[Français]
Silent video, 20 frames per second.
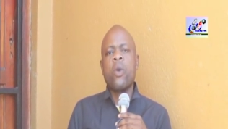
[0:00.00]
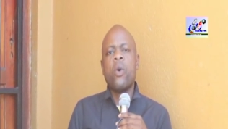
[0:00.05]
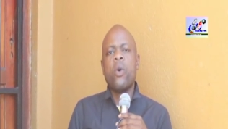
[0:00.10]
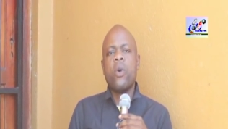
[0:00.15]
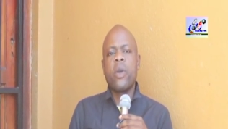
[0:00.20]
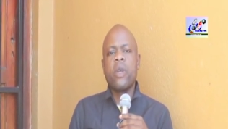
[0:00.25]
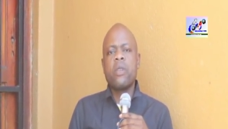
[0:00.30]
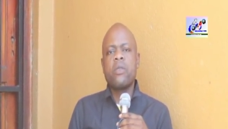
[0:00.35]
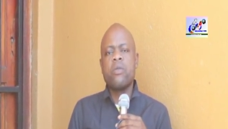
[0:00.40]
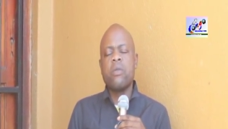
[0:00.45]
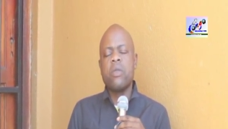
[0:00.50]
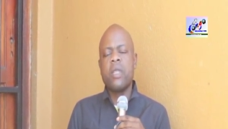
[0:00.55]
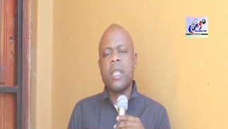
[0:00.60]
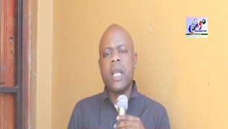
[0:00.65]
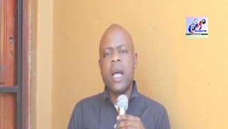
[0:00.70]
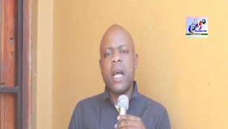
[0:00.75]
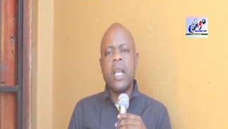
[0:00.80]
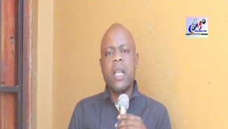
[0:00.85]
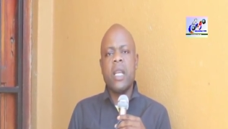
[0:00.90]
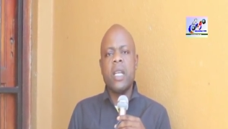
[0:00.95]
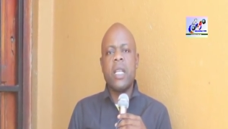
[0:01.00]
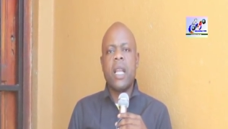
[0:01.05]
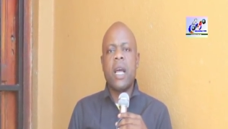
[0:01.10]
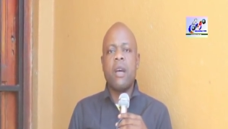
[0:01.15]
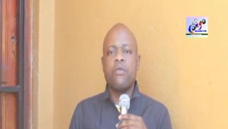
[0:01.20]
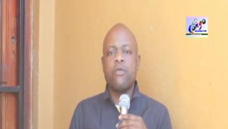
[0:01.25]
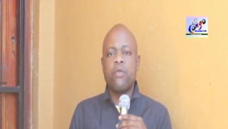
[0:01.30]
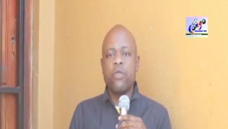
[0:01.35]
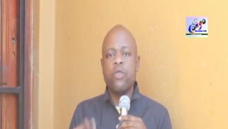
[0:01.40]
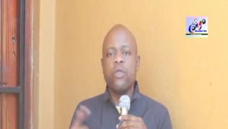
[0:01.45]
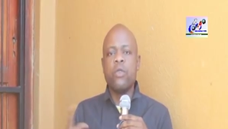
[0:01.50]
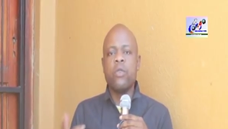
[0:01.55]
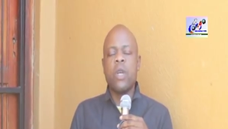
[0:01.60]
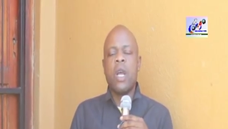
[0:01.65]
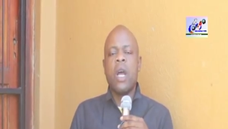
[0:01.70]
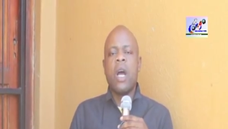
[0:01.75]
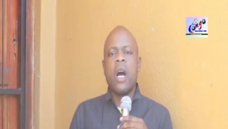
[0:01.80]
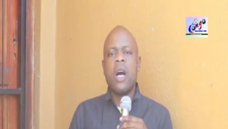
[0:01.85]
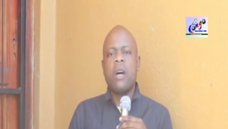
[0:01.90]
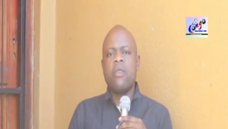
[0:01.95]
au résultat. Il a voulu
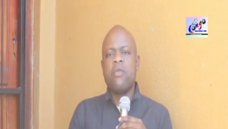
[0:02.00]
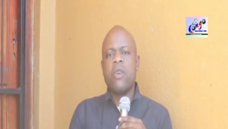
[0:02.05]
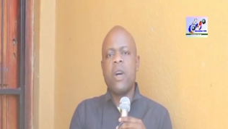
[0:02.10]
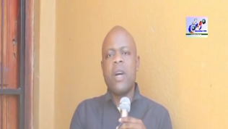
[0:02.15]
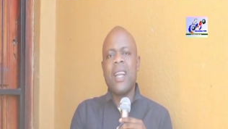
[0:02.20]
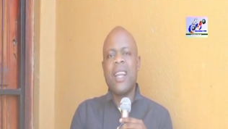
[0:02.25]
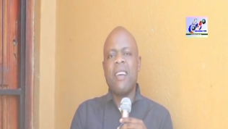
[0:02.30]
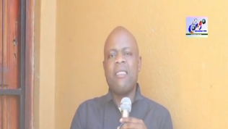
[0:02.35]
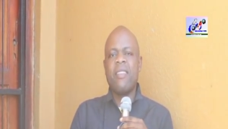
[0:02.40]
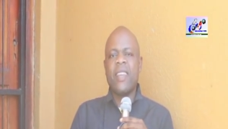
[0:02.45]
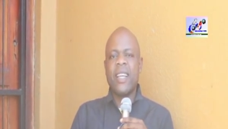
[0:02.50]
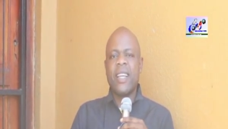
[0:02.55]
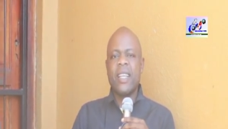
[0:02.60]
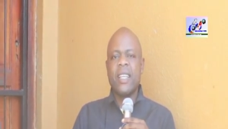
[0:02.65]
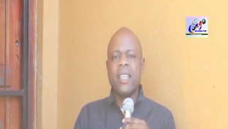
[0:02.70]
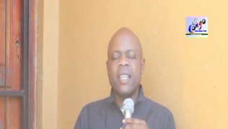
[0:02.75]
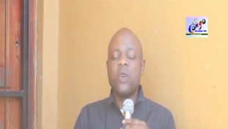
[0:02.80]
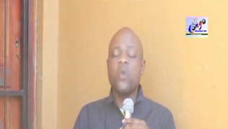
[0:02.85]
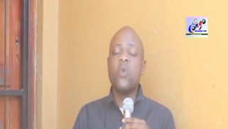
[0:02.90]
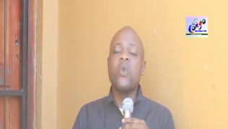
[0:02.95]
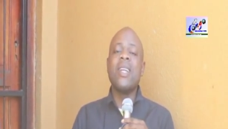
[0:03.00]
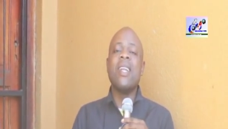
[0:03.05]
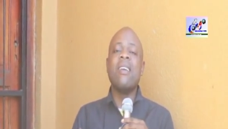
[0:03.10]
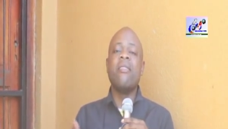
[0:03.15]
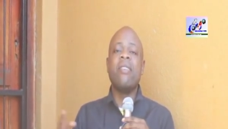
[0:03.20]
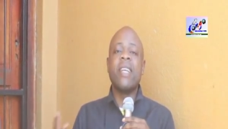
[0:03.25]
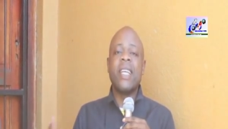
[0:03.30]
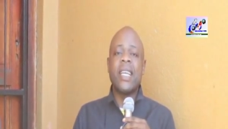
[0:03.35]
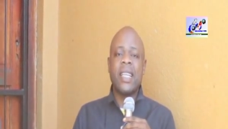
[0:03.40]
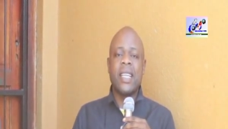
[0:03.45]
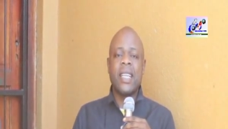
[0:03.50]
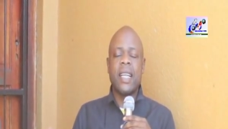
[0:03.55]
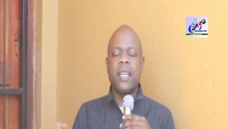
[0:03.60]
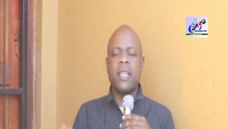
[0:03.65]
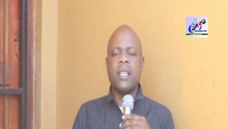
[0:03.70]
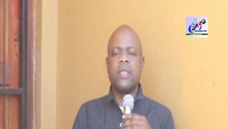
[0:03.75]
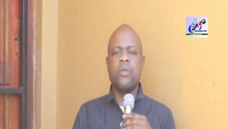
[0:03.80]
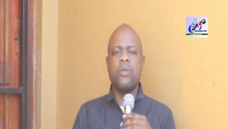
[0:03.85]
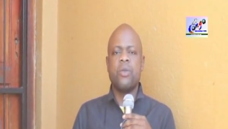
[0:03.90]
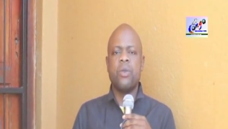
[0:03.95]
avoir la vérité ou les vérités
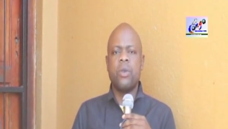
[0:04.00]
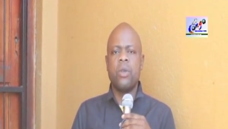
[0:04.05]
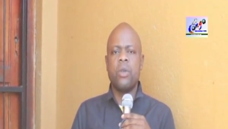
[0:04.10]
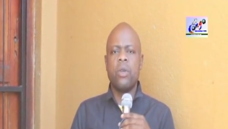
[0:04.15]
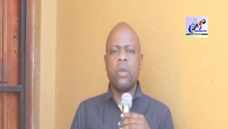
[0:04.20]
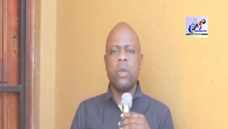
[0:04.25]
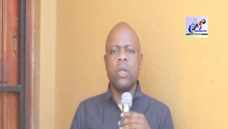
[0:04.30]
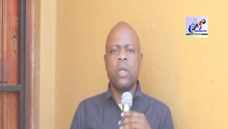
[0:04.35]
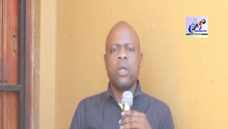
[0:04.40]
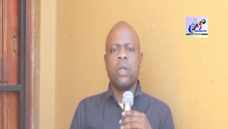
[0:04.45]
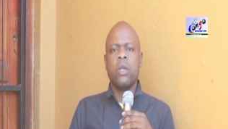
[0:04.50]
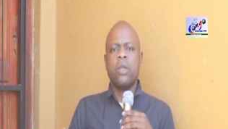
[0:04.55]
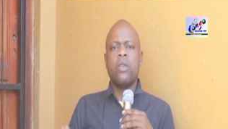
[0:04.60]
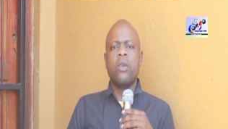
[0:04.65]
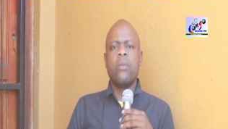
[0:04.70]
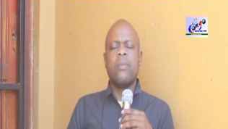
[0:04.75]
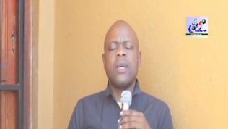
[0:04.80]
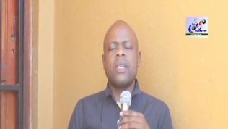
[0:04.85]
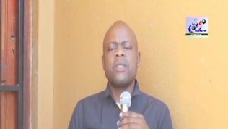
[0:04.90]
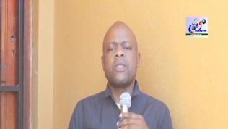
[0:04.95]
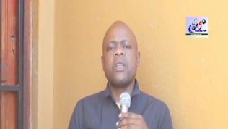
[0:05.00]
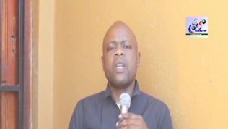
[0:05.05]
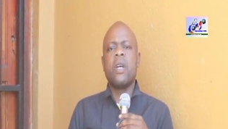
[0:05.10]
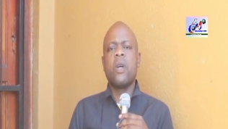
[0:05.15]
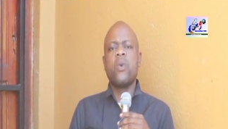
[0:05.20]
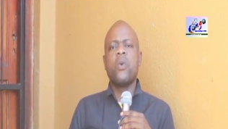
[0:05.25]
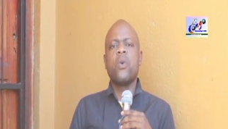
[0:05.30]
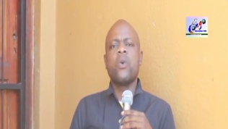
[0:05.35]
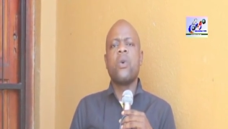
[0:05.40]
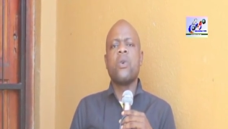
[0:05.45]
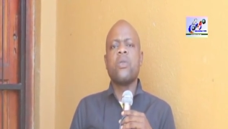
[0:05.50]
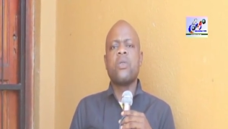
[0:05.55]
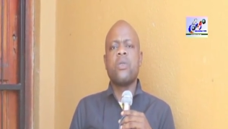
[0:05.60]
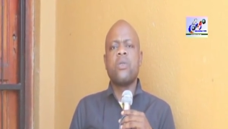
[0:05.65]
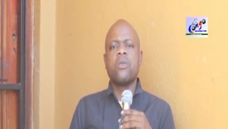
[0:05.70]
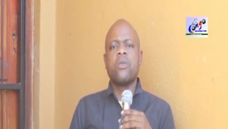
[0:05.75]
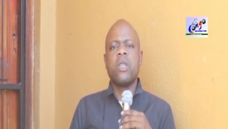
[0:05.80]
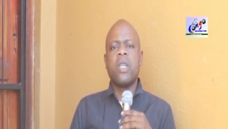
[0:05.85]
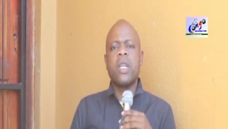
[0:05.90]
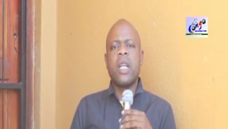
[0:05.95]
des urnes. Dommage que la Cour
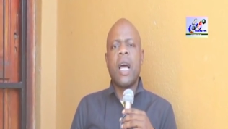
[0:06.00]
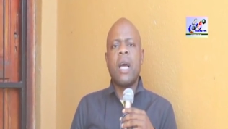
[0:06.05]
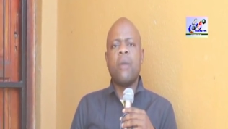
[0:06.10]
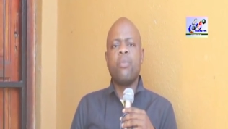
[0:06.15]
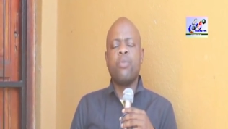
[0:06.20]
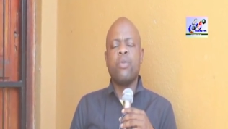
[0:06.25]
constitutionnelle a